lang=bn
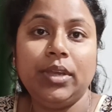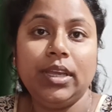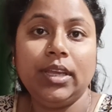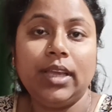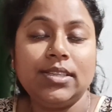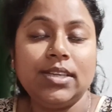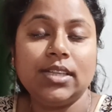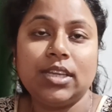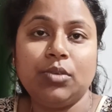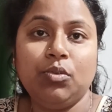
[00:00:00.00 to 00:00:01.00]
হয়ে গেছে
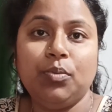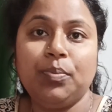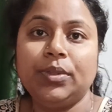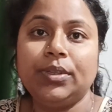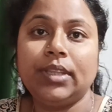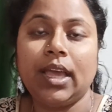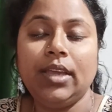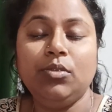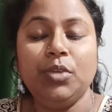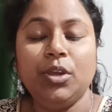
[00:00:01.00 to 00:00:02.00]
আজকে খুব তাই
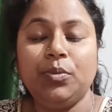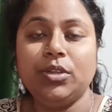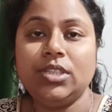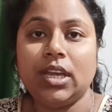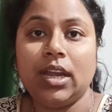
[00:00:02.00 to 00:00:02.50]
ঘুমিয়ে পড়েছে